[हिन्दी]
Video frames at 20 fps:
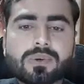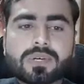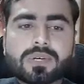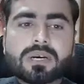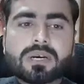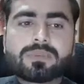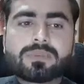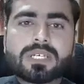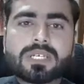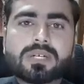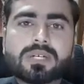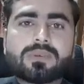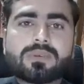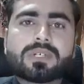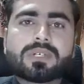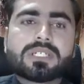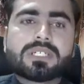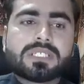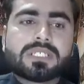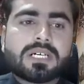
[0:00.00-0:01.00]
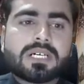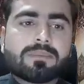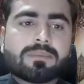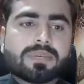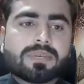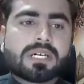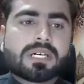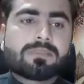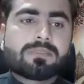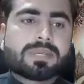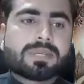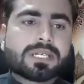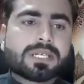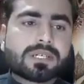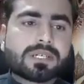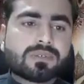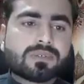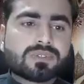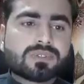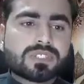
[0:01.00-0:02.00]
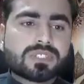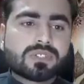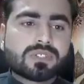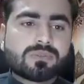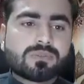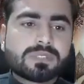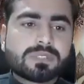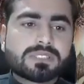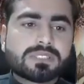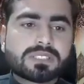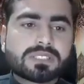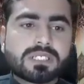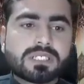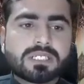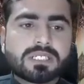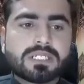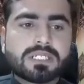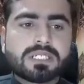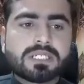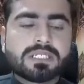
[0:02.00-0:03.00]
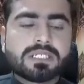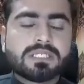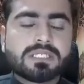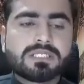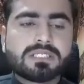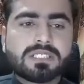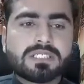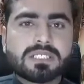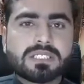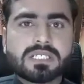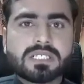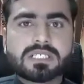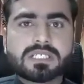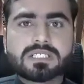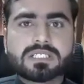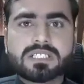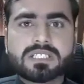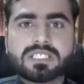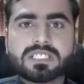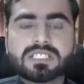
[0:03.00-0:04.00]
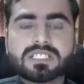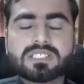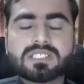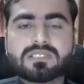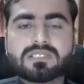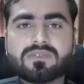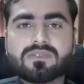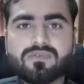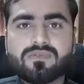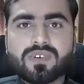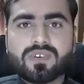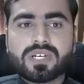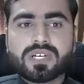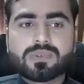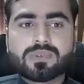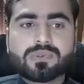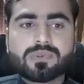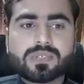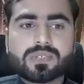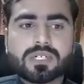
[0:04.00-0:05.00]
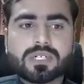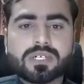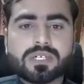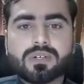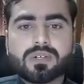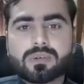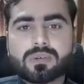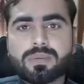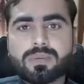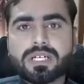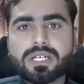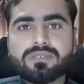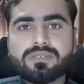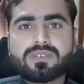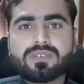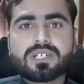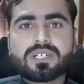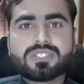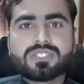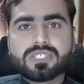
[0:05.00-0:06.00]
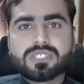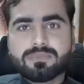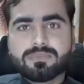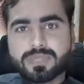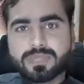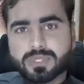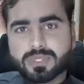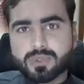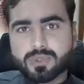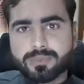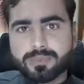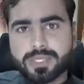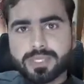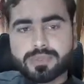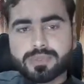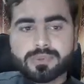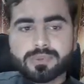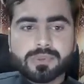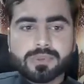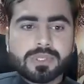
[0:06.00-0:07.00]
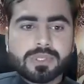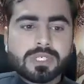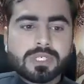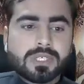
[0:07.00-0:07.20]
और अब क्या होगा यहाँ पे आपने कौन से कमेंट्स सिखाने हैं जिनका स्टेटस वन होगा और बाय डिफ़ॉल्ट जब भी कमेंट हो